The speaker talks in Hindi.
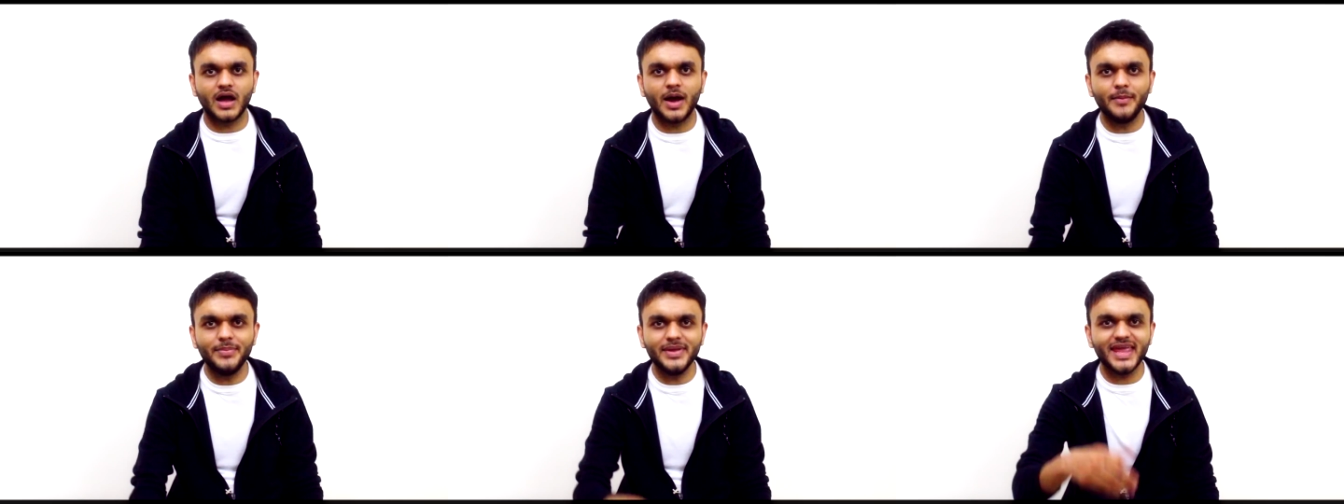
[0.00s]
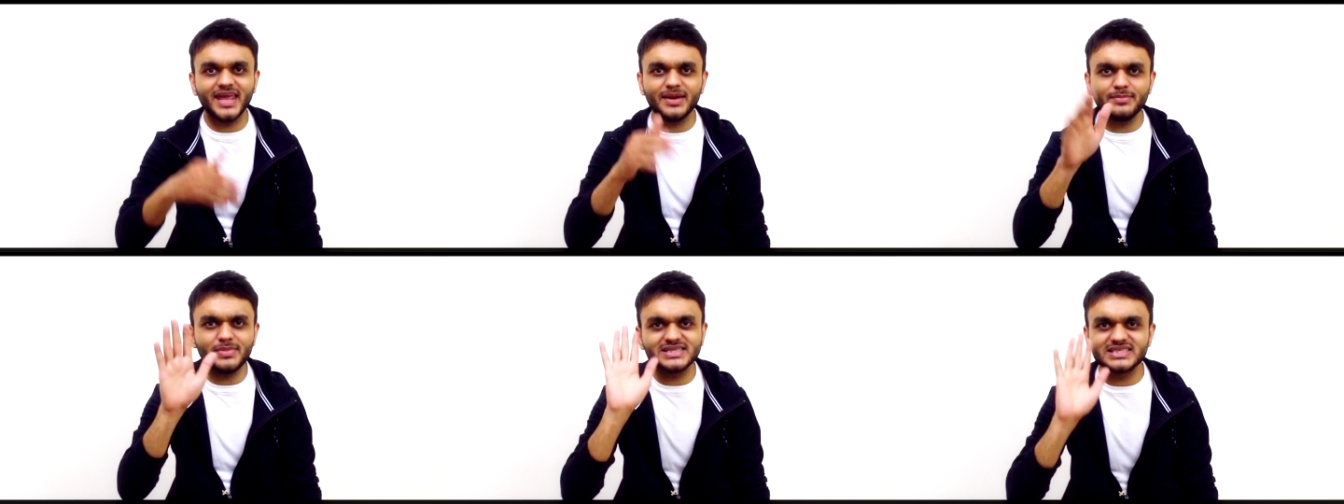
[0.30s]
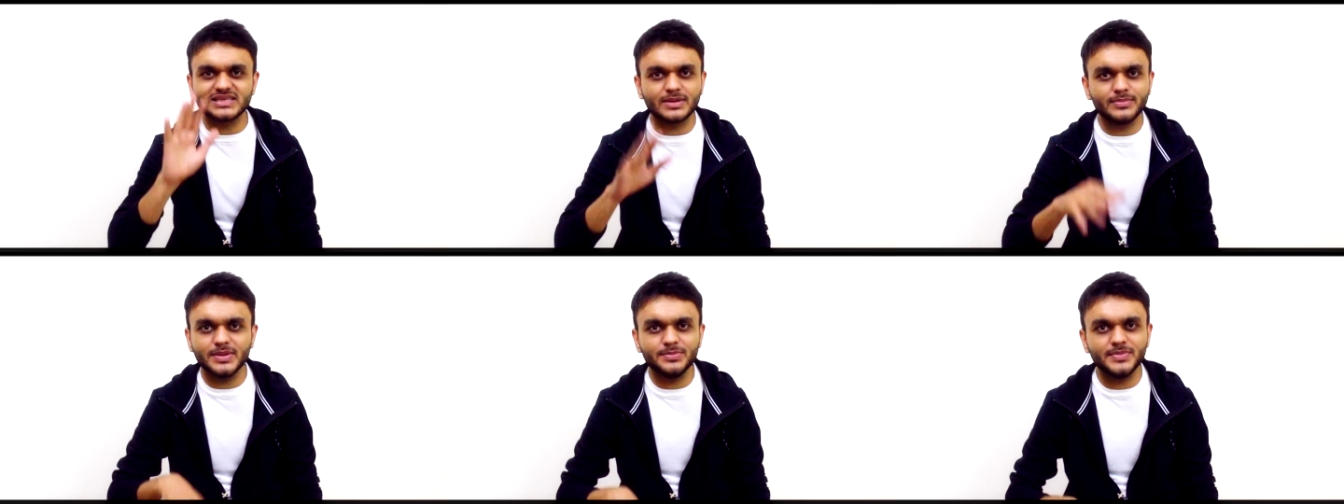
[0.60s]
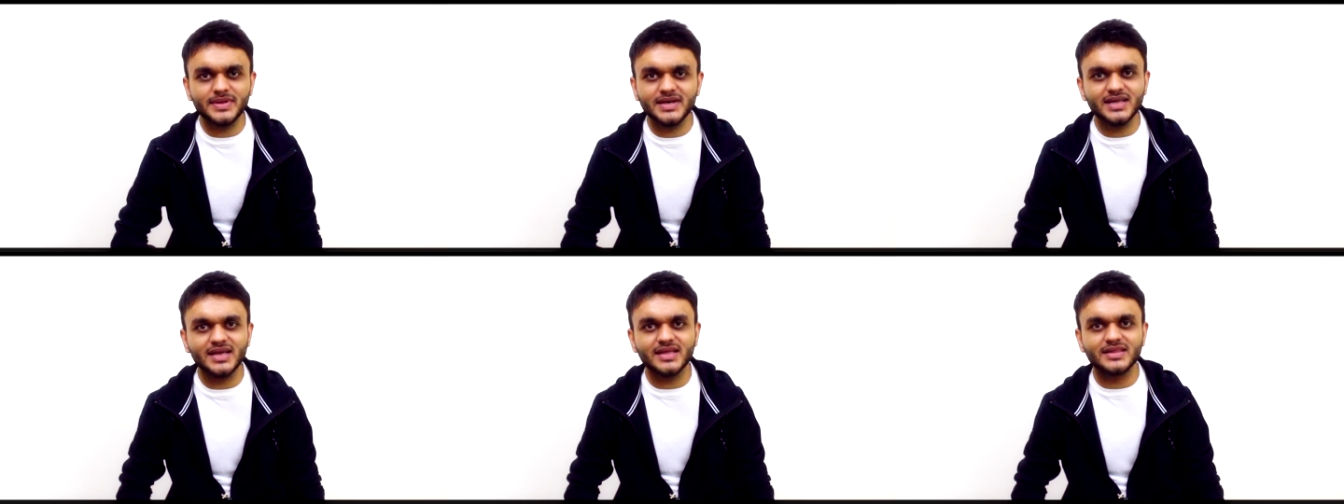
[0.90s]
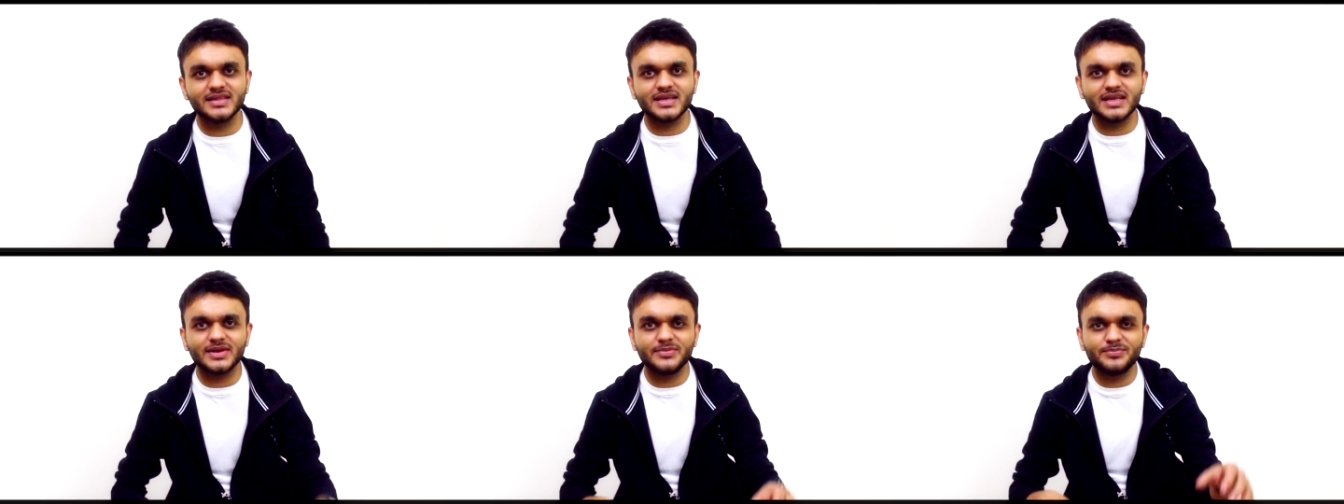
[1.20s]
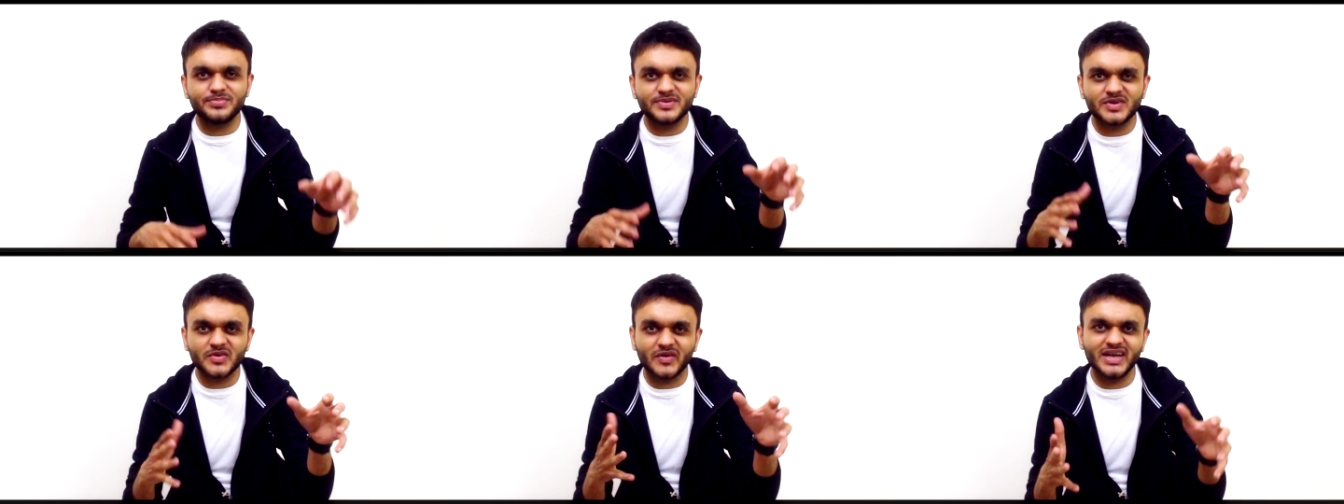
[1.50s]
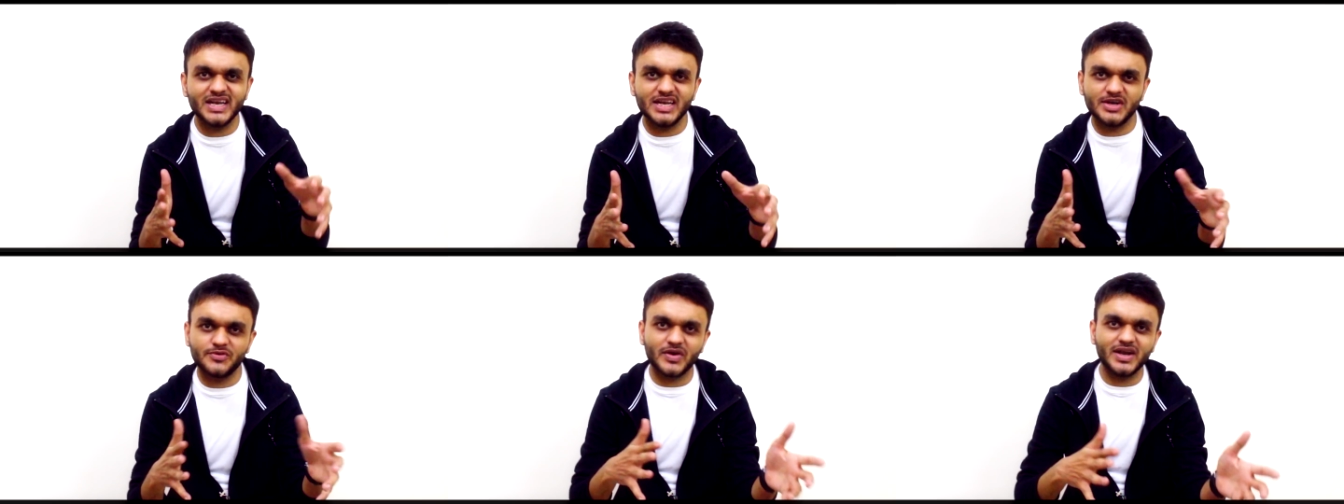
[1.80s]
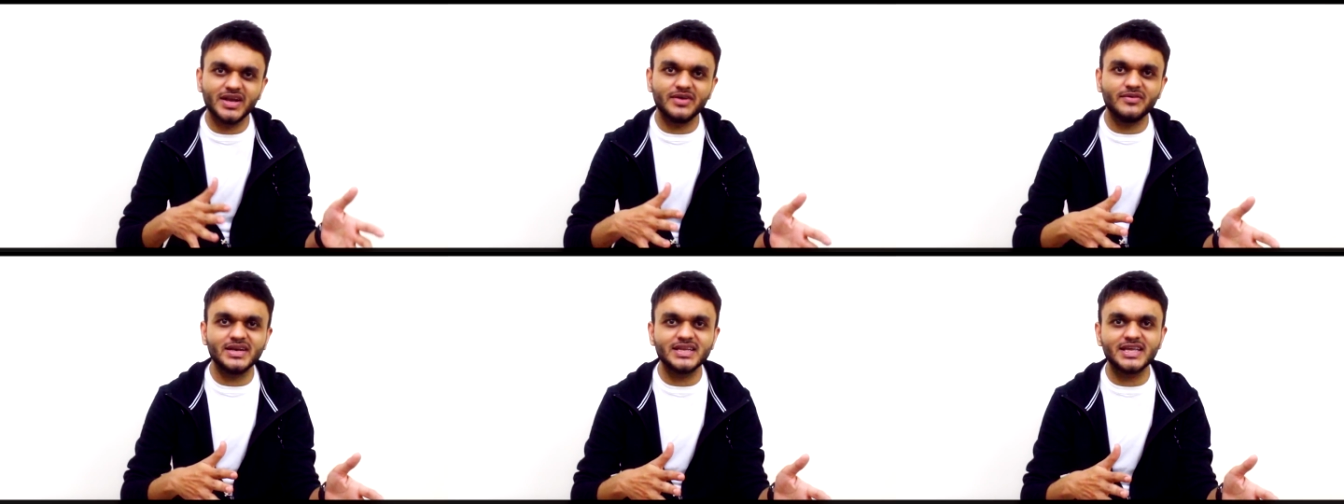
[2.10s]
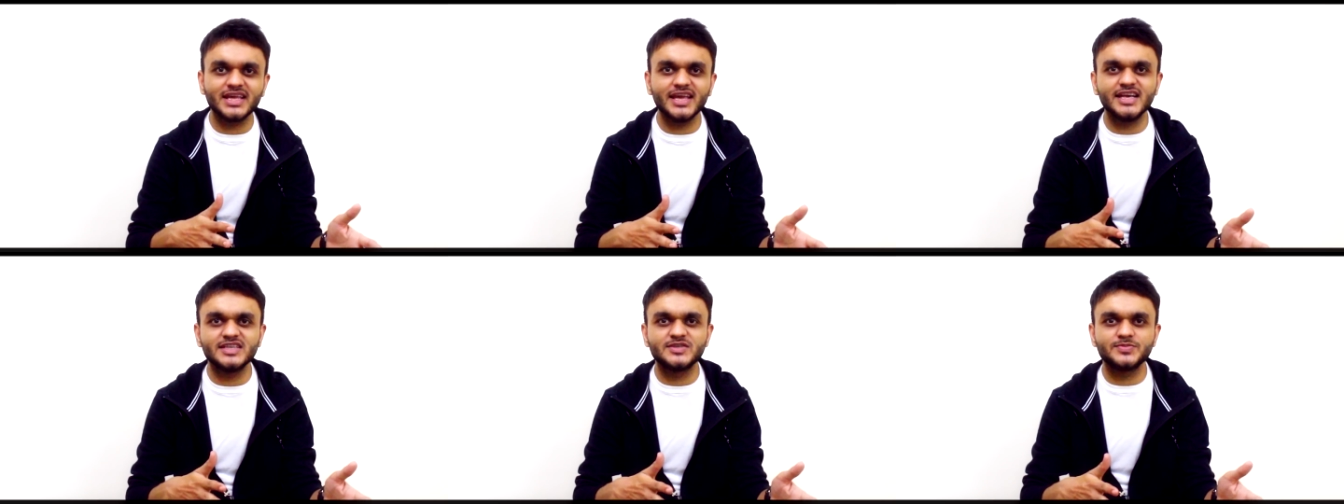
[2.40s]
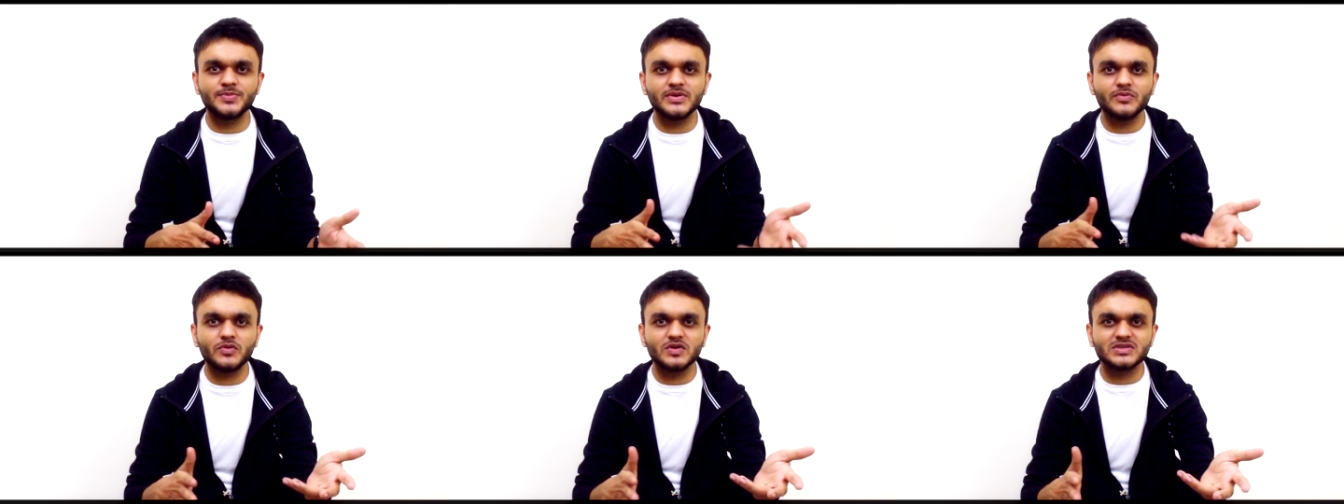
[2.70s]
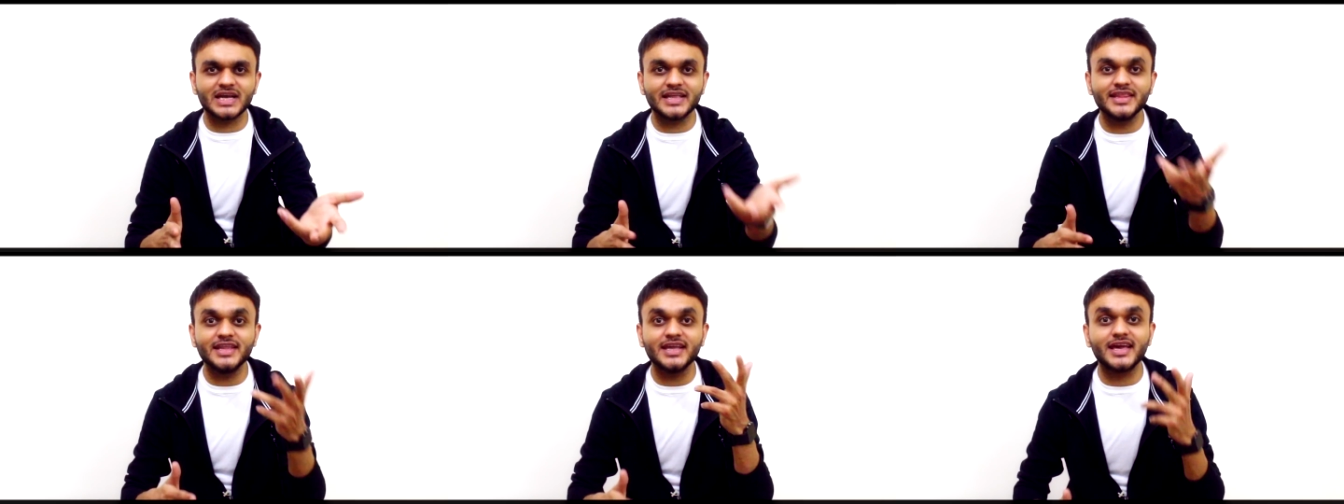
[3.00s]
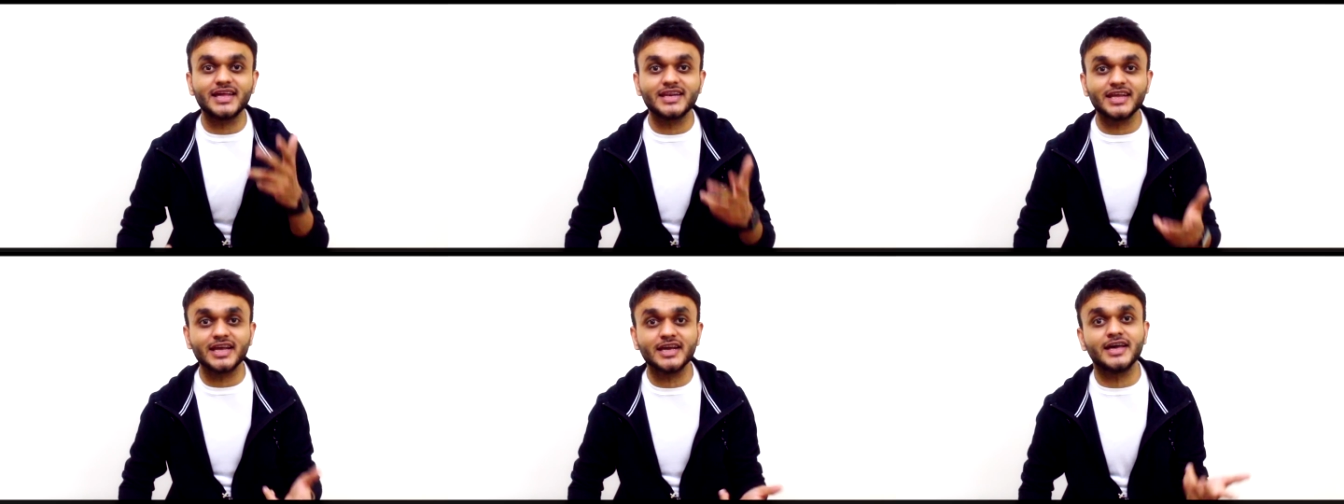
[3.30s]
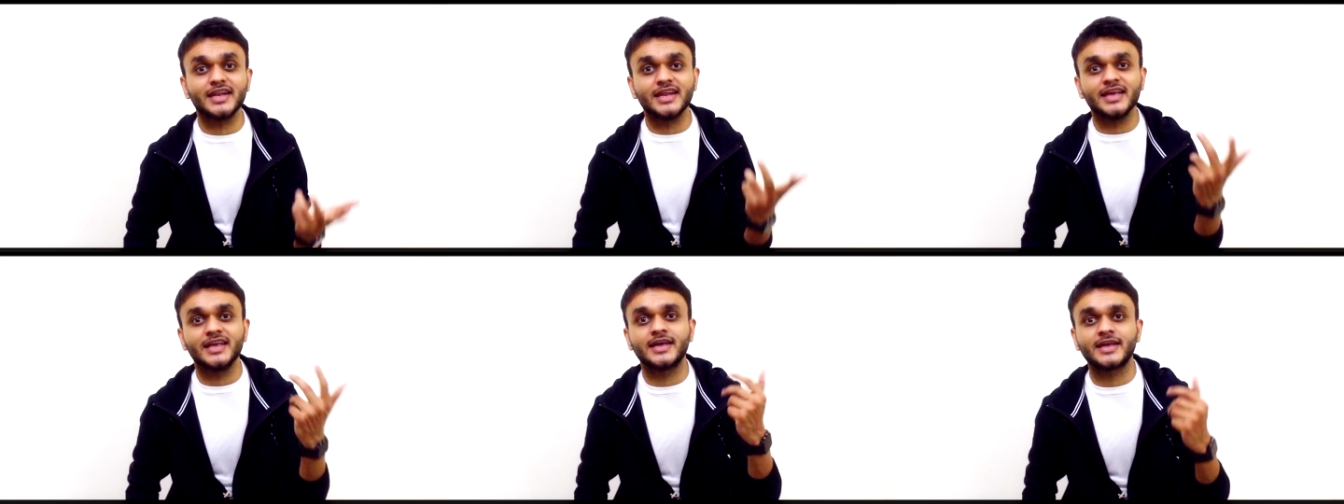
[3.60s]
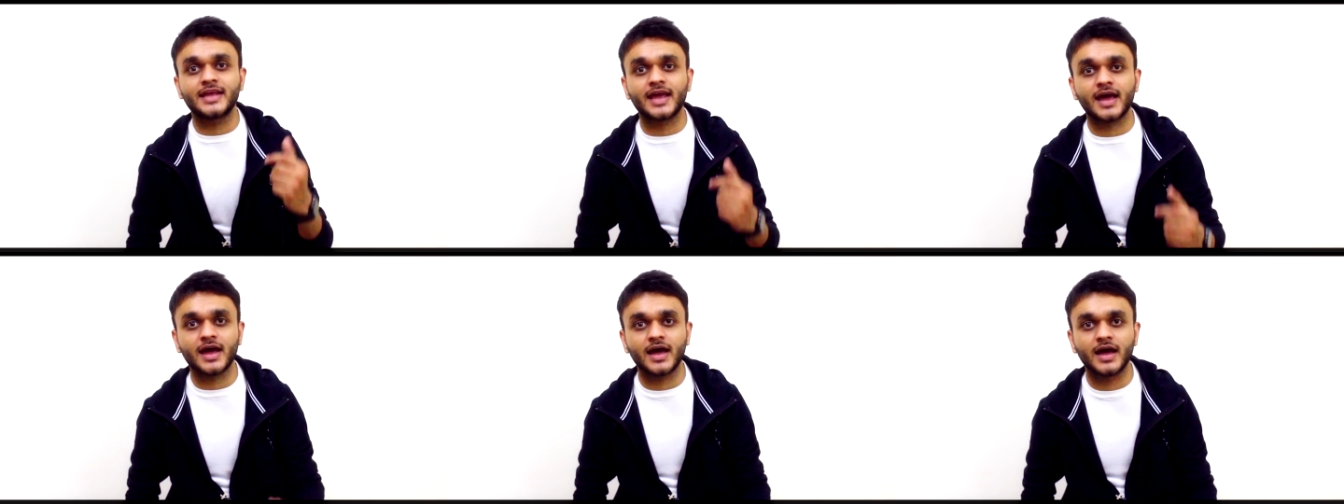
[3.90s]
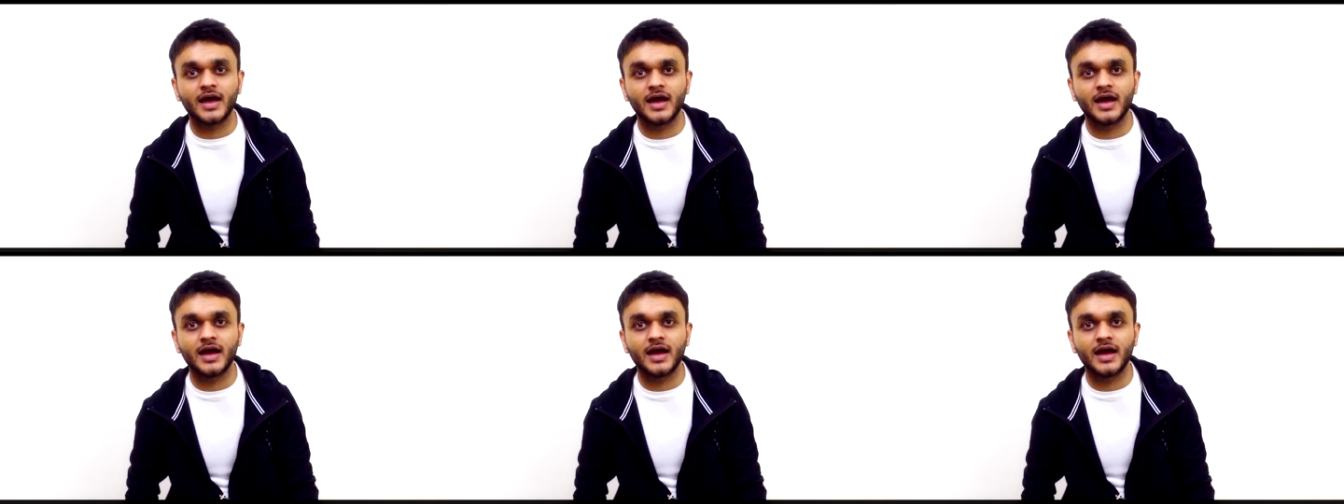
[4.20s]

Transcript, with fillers: अभी एक बात समझ में नहीं आती कि ट्वेंटी ट्वेंटी वन की एज में वो शादी करके करेंगे क्या